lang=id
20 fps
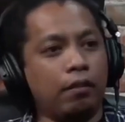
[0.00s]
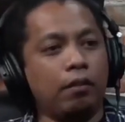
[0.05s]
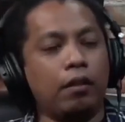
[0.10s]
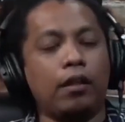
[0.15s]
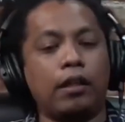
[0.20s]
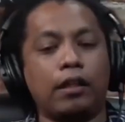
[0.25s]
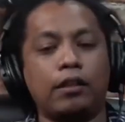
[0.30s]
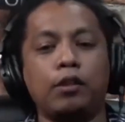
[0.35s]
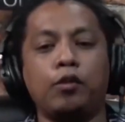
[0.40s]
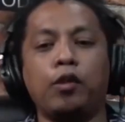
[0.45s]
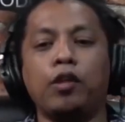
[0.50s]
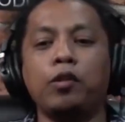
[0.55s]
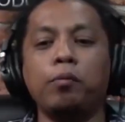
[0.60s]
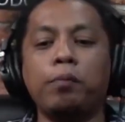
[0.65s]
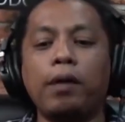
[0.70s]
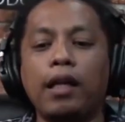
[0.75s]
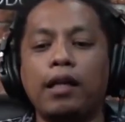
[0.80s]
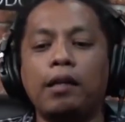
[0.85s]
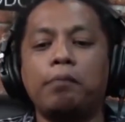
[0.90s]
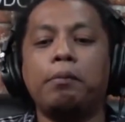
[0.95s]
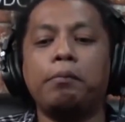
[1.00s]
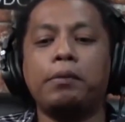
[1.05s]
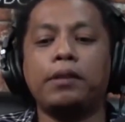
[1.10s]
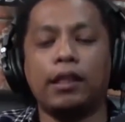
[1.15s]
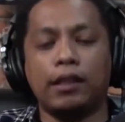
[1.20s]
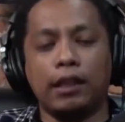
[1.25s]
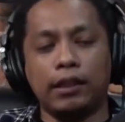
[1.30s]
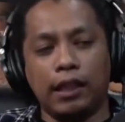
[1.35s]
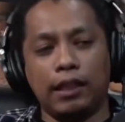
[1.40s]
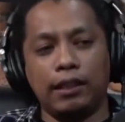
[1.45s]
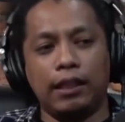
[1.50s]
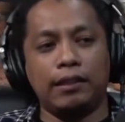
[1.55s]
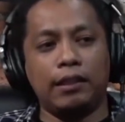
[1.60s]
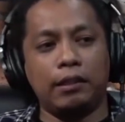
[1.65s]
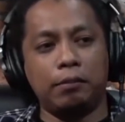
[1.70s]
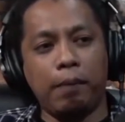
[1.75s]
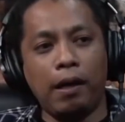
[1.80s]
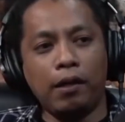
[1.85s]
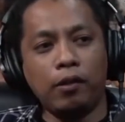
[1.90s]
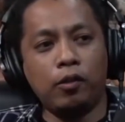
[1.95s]
resiko itu malah lebih besar kita yang di
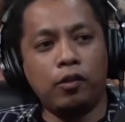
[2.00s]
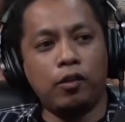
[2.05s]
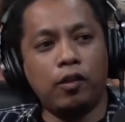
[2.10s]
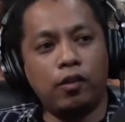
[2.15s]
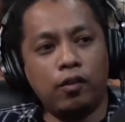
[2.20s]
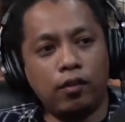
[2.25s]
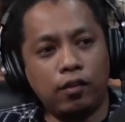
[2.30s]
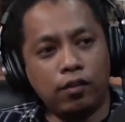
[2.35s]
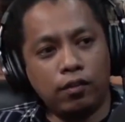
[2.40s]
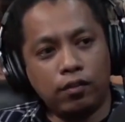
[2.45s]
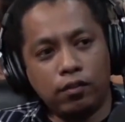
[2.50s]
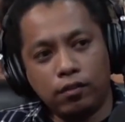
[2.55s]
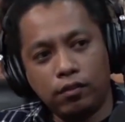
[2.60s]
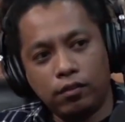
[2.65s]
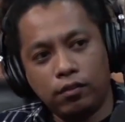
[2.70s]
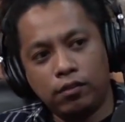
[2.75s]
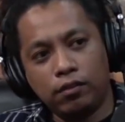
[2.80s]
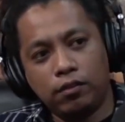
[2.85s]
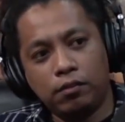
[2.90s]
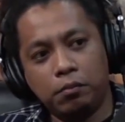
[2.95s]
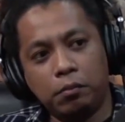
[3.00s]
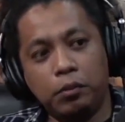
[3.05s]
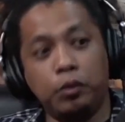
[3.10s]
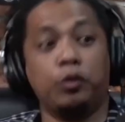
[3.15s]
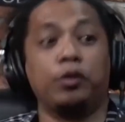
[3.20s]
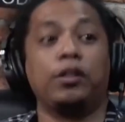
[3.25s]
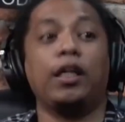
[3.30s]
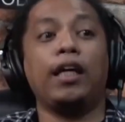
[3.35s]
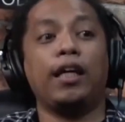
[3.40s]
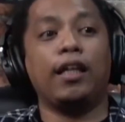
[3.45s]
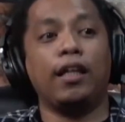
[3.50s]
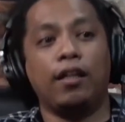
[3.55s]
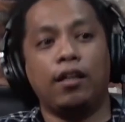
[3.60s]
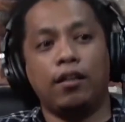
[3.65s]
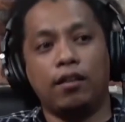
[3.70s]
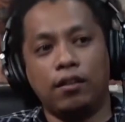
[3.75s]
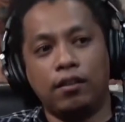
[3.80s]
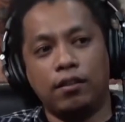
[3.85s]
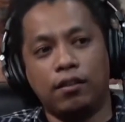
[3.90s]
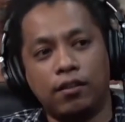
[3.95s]
atas panggung loh. Menurut saya ya.
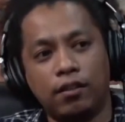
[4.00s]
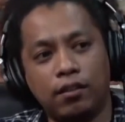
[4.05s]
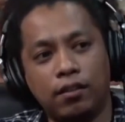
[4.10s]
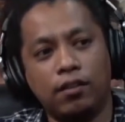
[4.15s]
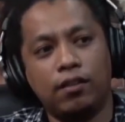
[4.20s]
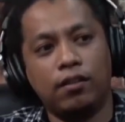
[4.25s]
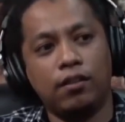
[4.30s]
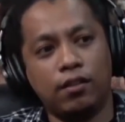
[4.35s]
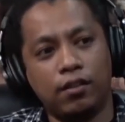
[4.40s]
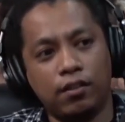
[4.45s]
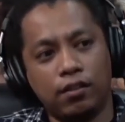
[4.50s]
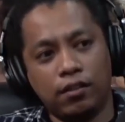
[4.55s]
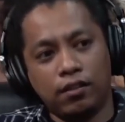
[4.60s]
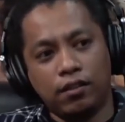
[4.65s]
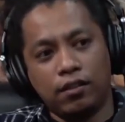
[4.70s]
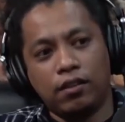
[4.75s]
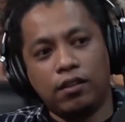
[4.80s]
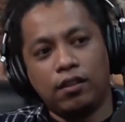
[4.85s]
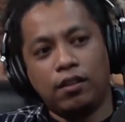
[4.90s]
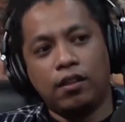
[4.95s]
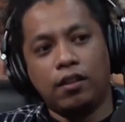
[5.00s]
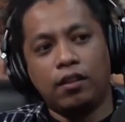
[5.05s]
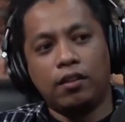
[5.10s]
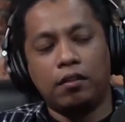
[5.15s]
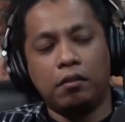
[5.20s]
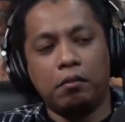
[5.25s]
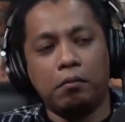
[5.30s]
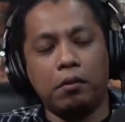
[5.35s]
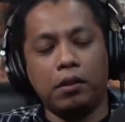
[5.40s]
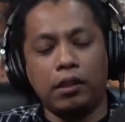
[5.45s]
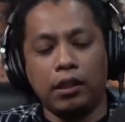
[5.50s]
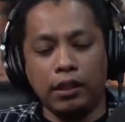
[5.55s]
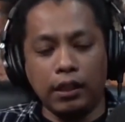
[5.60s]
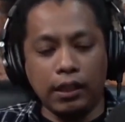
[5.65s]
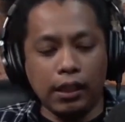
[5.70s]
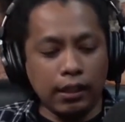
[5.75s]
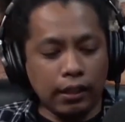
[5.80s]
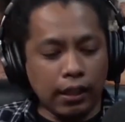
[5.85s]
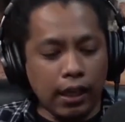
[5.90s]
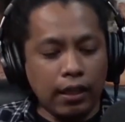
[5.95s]
Hmm. Eh,
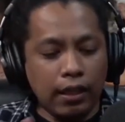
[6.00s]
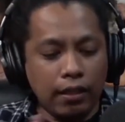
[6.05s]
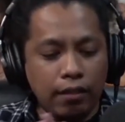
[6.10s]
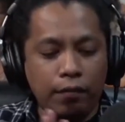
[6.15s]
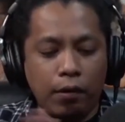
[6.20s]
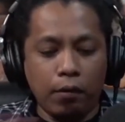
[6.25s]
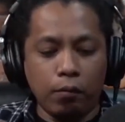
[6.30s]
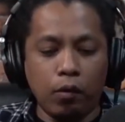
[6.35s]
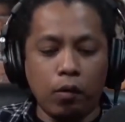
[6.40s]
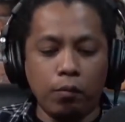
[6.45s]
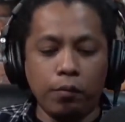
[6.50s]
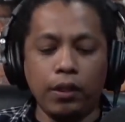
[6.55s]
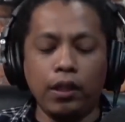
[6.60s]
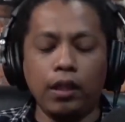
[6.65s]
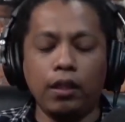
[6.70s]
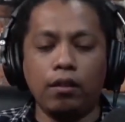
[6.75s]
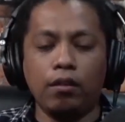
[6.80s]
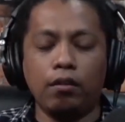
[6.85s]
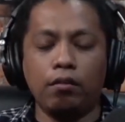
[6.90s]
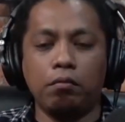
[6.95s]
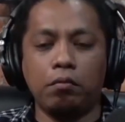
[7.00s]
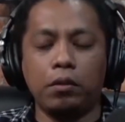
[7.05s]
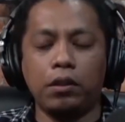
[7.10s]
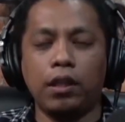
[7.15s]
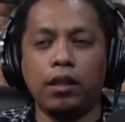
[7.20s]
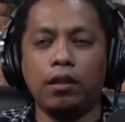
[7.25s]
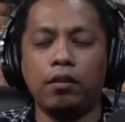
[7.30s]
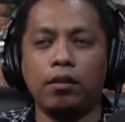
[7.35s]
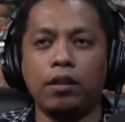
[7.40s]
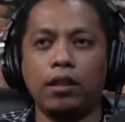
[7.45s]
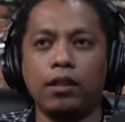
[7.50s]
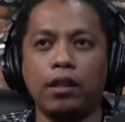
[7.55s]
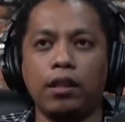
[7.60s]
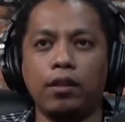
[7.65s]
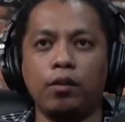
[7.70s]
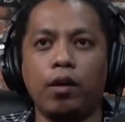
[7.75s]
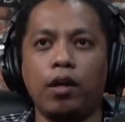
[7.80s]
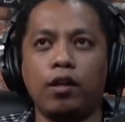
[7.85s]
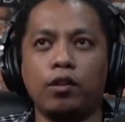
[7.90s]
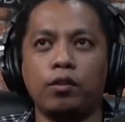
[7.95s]
ketika kita ada di forum komedi, kita kita
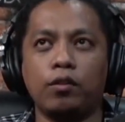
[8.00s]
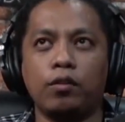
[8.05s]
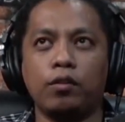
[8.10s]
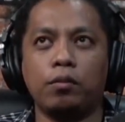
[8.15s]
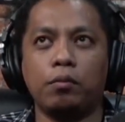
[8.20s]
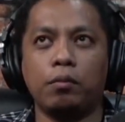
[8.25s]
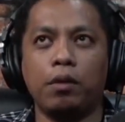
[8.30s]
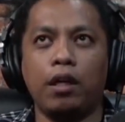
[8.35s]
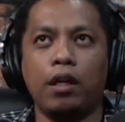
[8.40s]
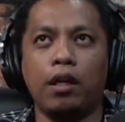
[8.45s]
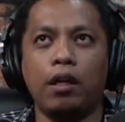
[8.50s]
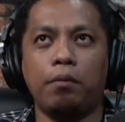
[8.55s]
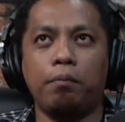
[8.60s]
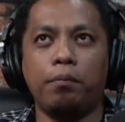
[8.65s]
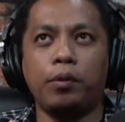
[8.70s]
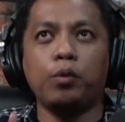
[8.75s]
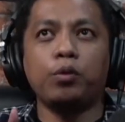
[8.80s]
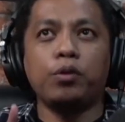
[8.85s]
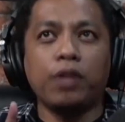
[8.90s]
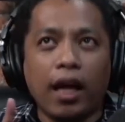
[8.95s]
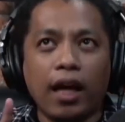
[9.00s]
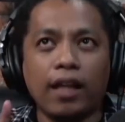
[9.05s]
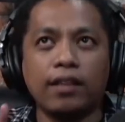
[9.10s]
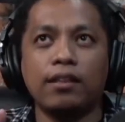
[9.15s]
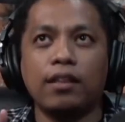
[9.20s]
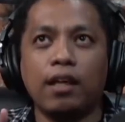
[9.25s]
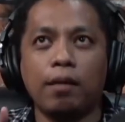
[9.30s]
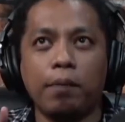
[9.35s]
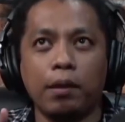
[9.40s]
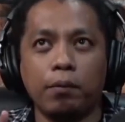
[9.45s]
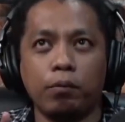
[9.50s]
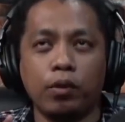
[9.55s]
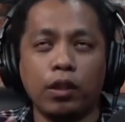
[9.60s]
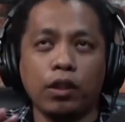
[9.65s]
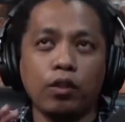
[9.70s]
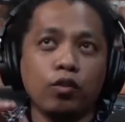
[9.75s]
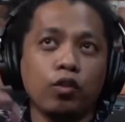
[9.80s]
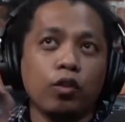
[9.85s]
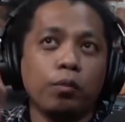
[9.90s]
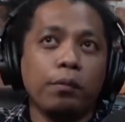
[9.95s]
itu harus uh, berusaha sedapat
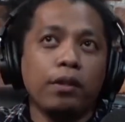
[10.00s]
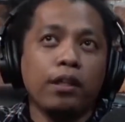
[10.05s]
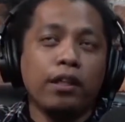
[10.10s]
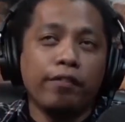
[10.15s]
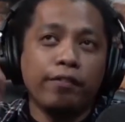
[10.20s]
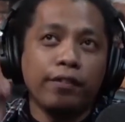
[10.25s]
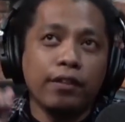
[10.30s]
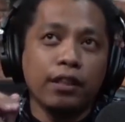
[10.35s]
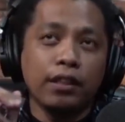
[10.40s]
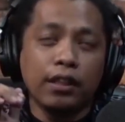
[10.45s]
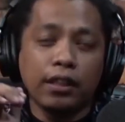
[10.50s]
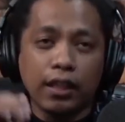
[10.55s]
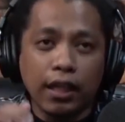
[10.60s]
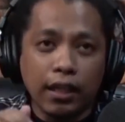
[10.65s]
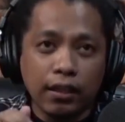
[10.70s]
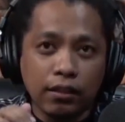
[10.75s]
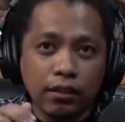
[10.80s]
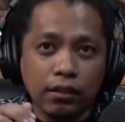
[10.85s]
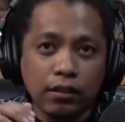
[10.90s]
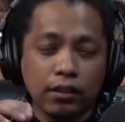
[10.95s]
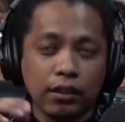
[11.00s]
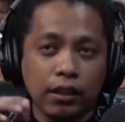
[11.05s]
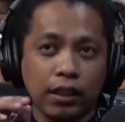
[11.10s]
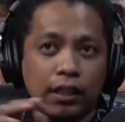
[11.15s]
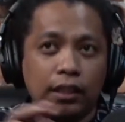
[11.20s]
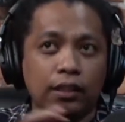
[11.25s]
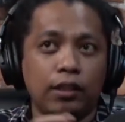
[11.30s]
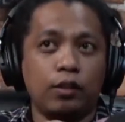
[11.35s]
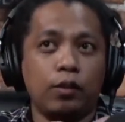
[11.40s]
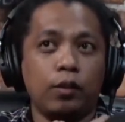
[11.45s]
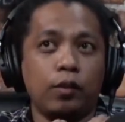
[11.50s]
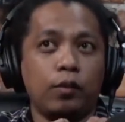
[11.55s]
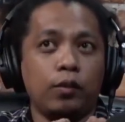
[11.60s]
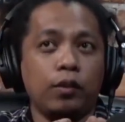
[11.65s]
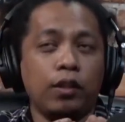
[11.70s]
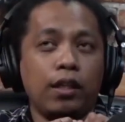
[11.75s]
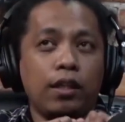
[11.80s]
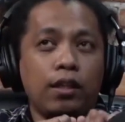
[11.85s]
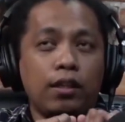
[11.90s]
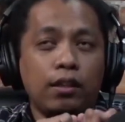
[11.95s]
mungkin untuk mendefinisikan segala
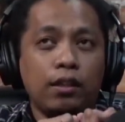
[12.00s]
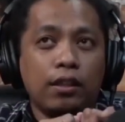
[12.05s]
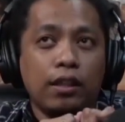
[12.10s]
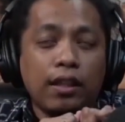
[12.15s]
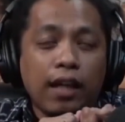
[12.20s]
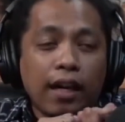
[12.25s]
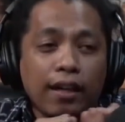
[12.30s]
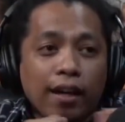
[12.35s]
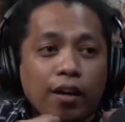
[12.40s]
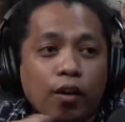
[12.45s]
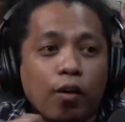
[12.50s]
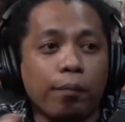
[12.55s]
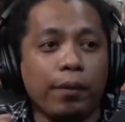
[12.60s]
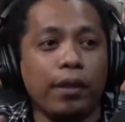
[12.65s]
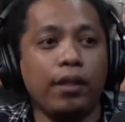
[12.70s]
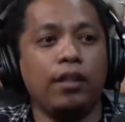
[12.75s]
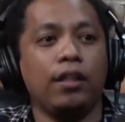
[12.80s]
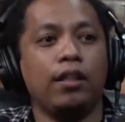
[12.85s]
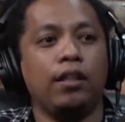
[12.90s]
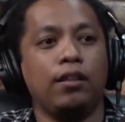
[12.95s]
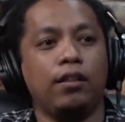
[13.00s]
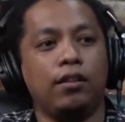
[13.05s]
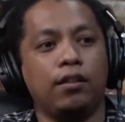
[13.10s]
sesuatunya ke ranah komedi.